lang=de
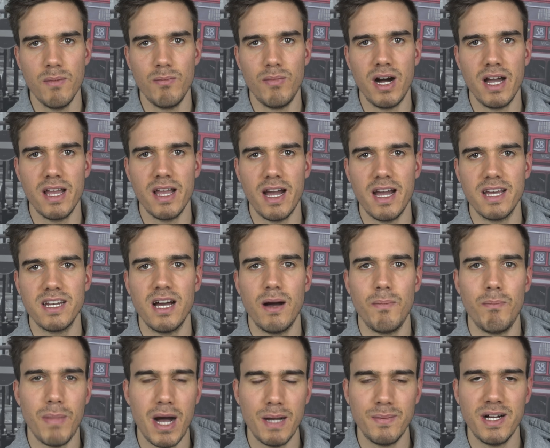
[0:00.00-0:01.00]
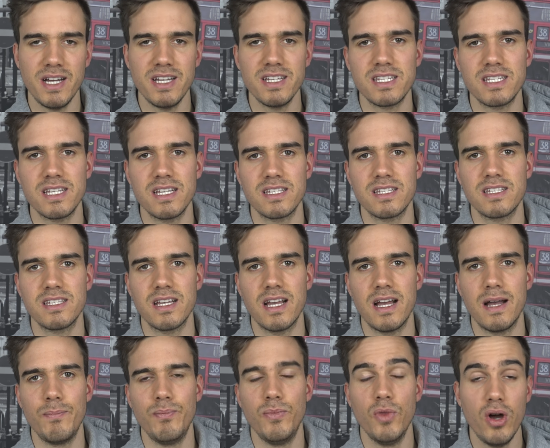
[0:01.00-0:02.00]
Bei einer Mama ist das
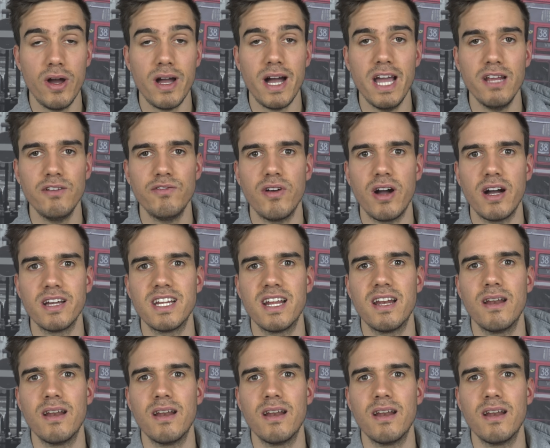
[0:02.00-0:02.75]
ähm, noch einfacher,